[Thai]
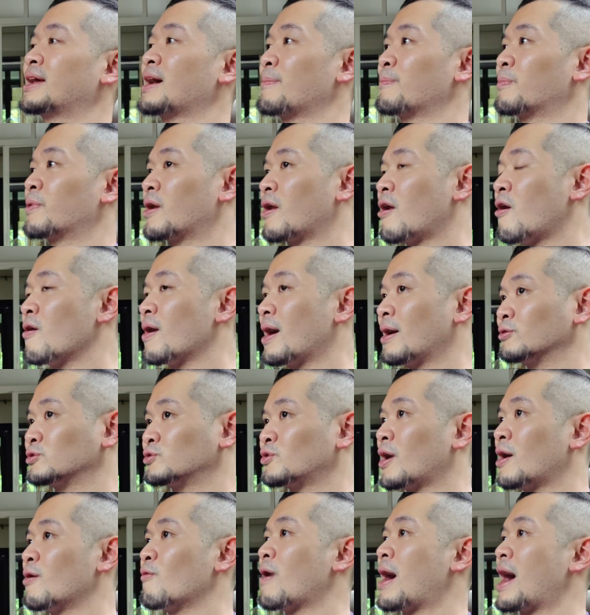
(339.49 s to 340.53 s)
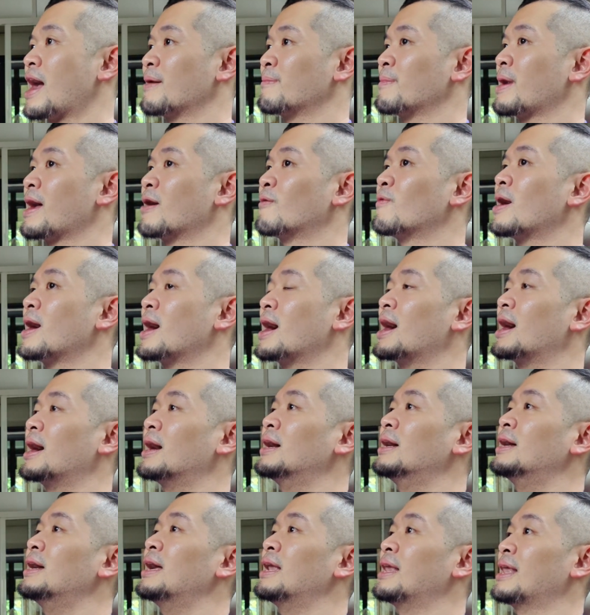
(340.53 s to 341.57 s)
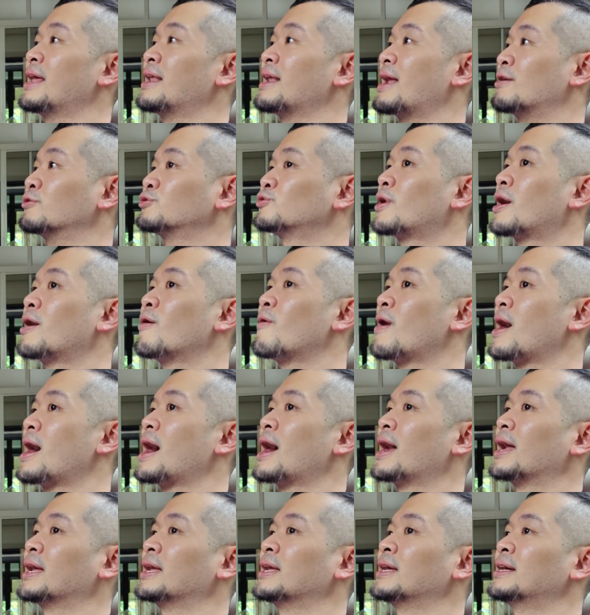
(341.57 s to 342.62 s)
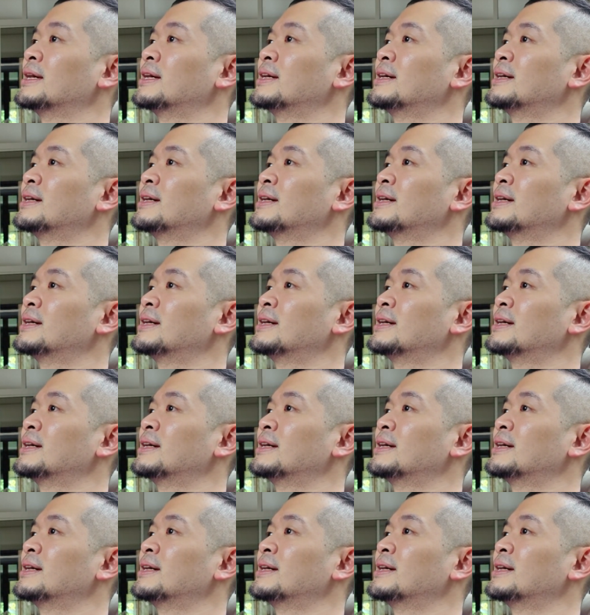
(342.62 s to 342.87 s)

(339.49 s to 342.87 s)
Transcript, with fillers: กับกล้อง ultra wide แม้ว่าเลน ultra wide